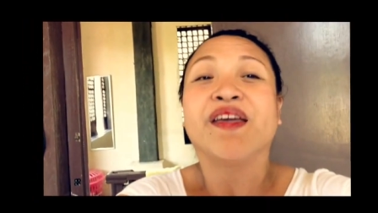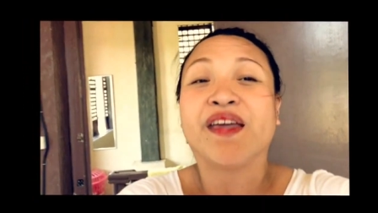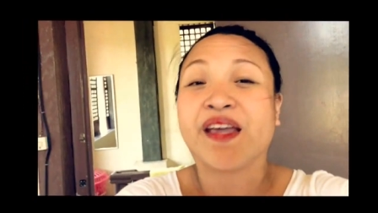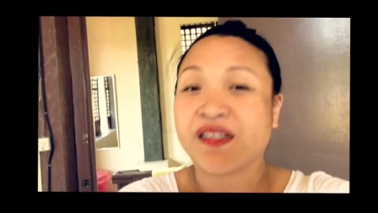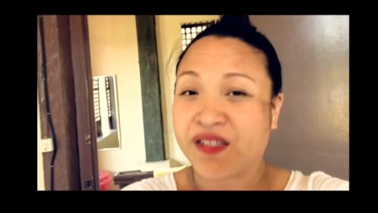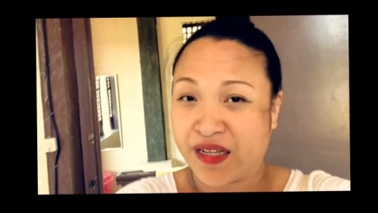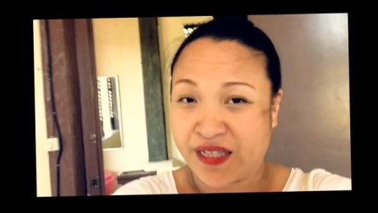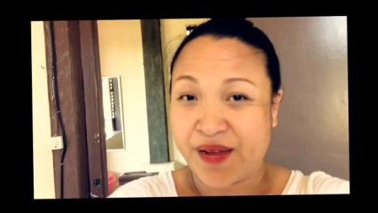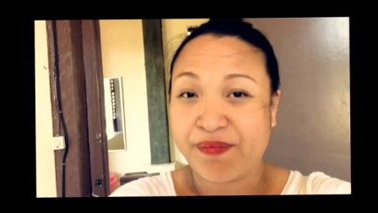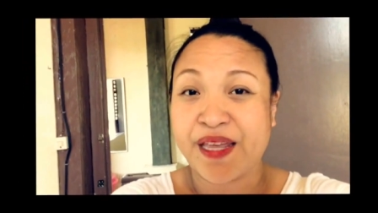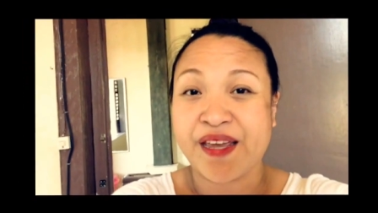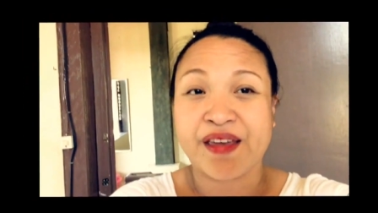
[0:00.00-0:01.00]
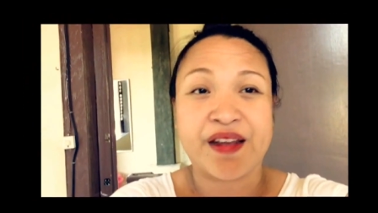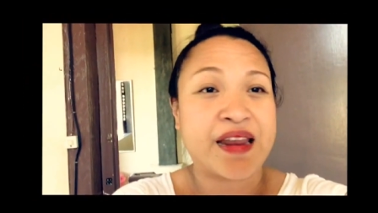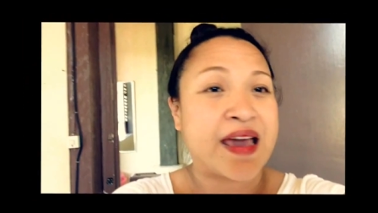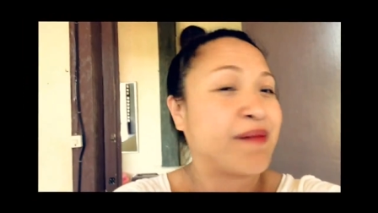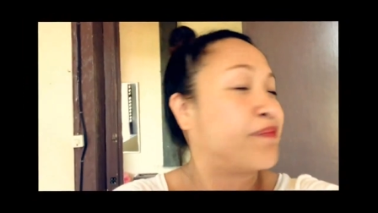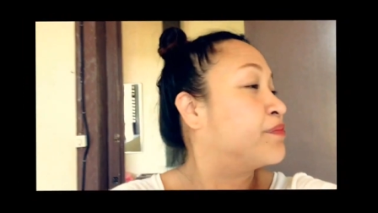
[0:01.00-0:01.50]
It's the same thing in
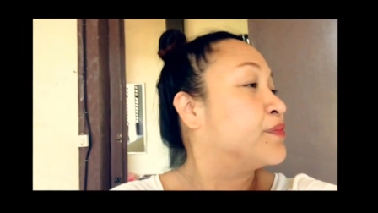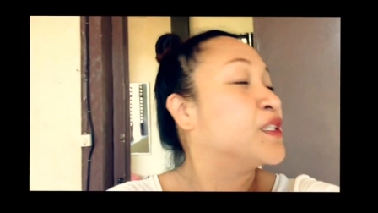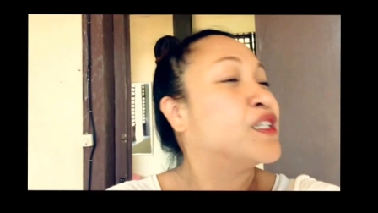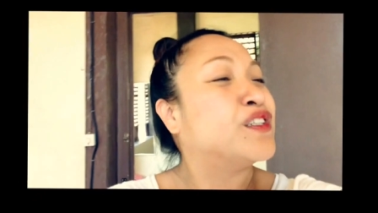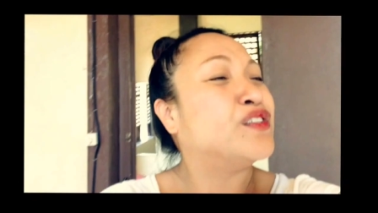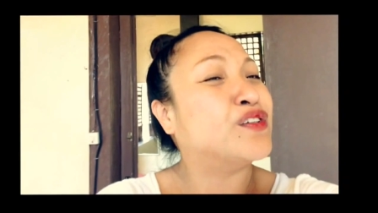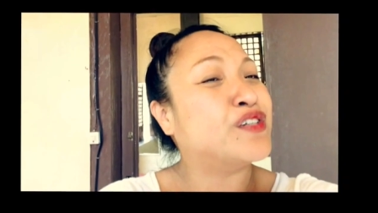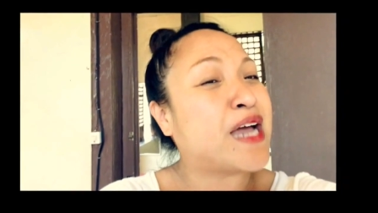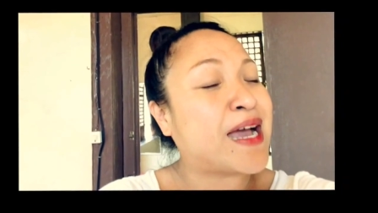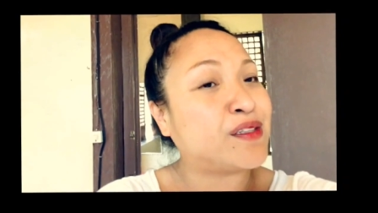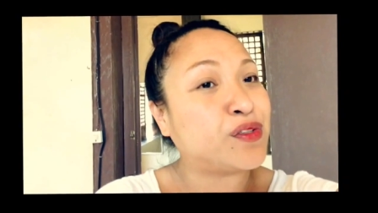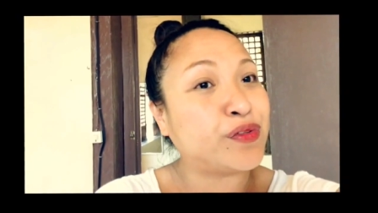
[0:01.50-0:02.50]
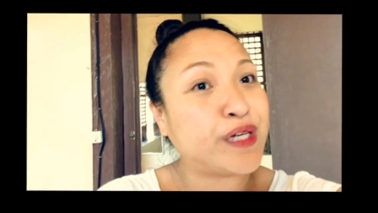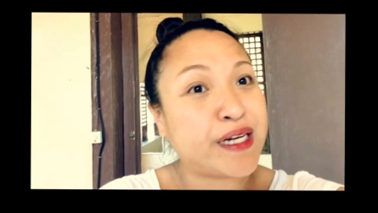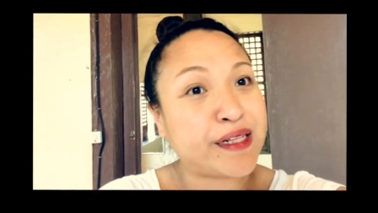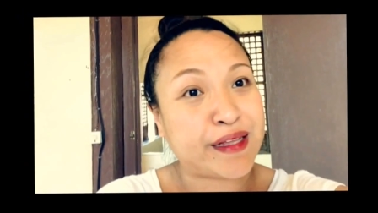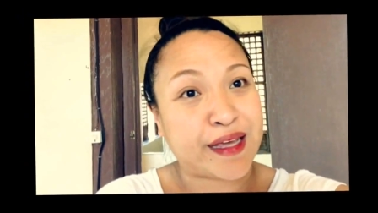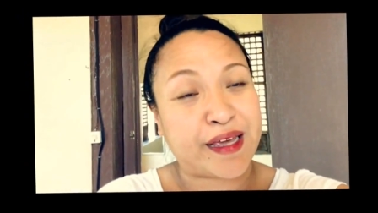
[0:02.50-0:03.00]
life. Do not do
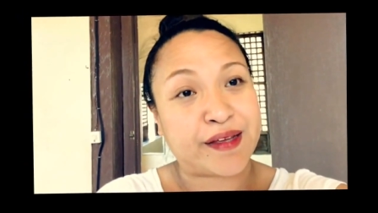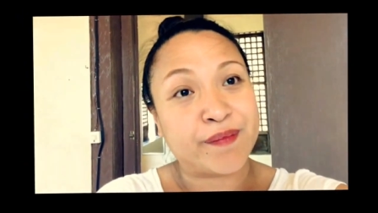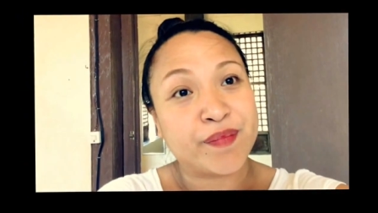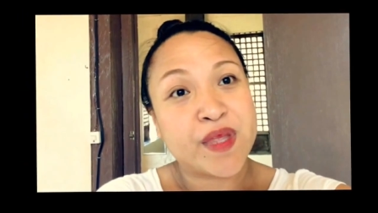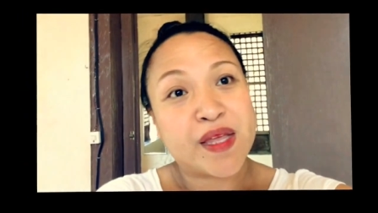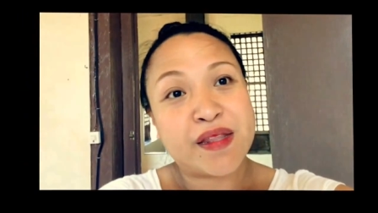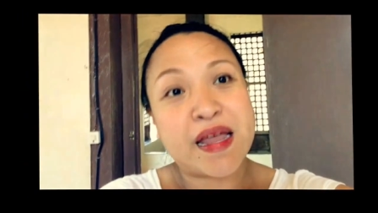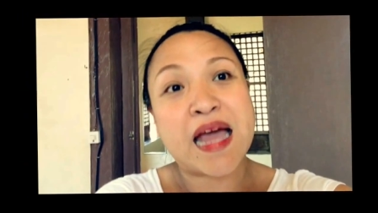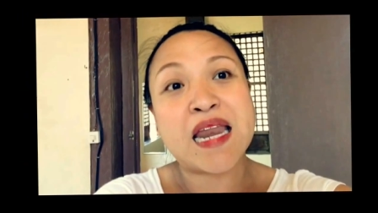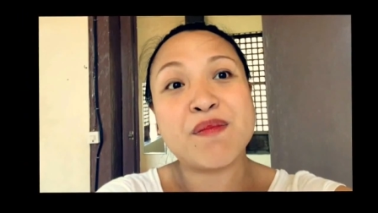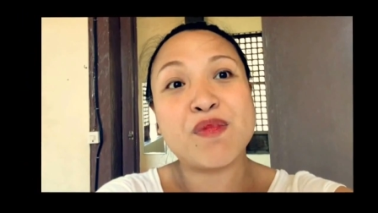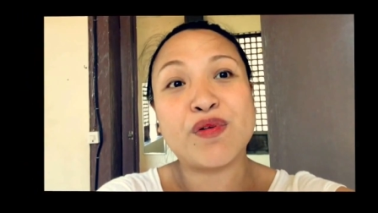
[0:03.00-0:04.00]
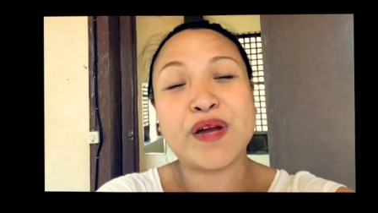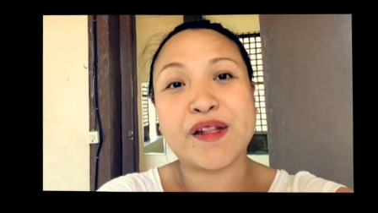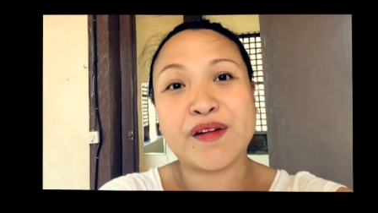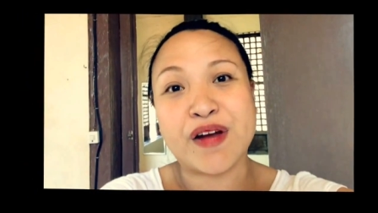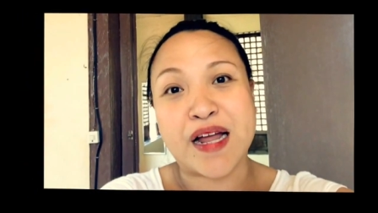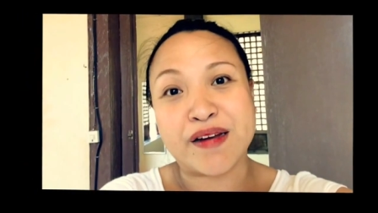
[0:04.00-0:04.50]
anything na alam mong
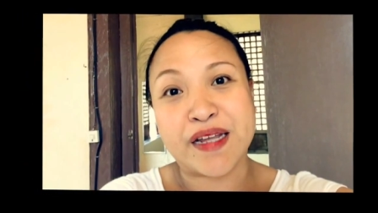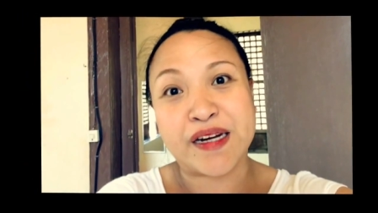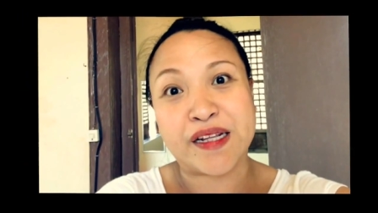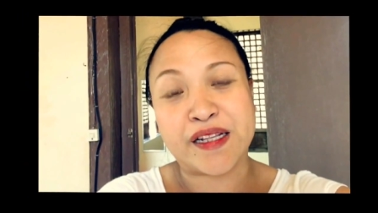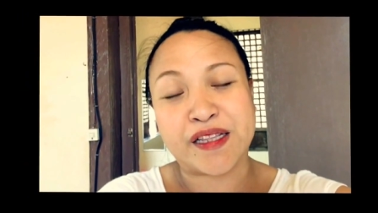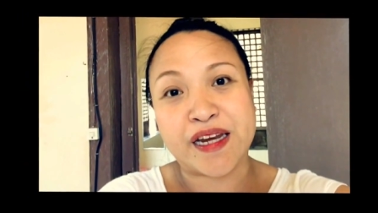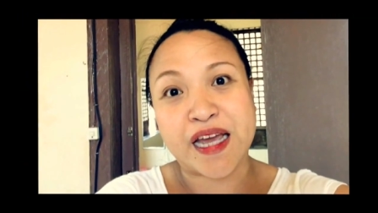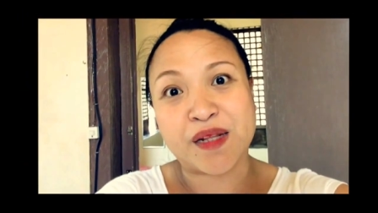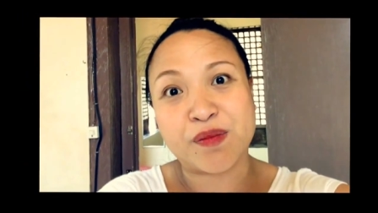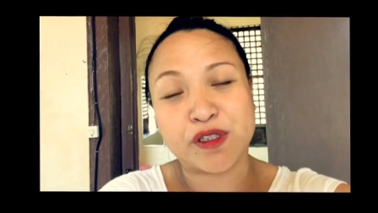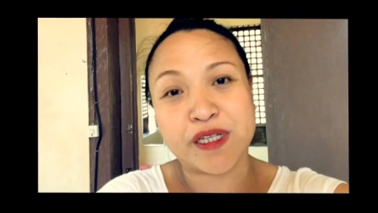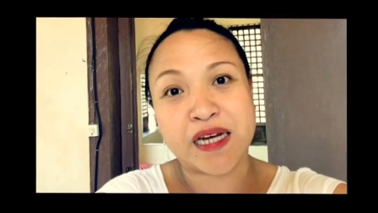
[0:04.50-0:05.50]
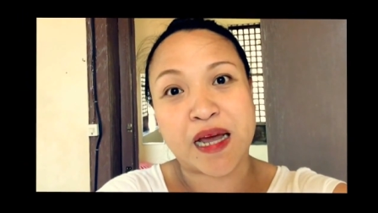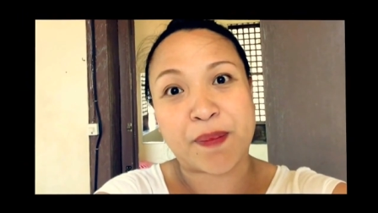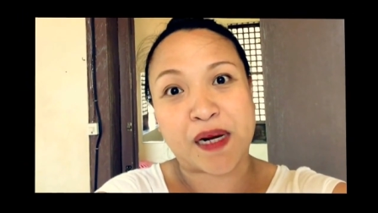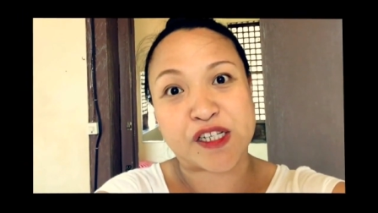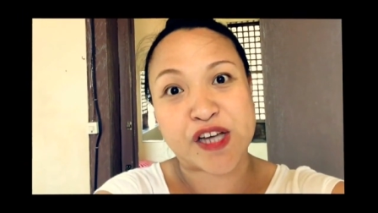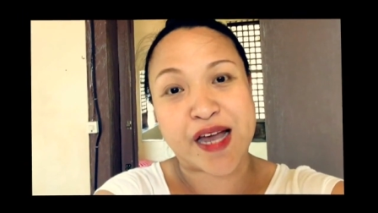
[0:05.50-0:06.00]
later on din, i-deny mo din lang
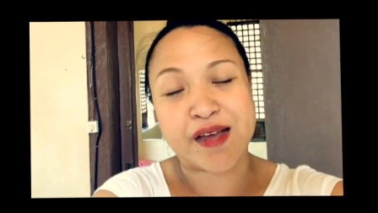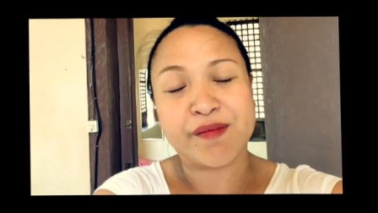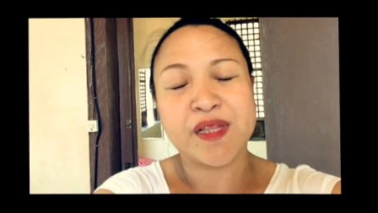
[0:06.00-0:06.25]
pala siya.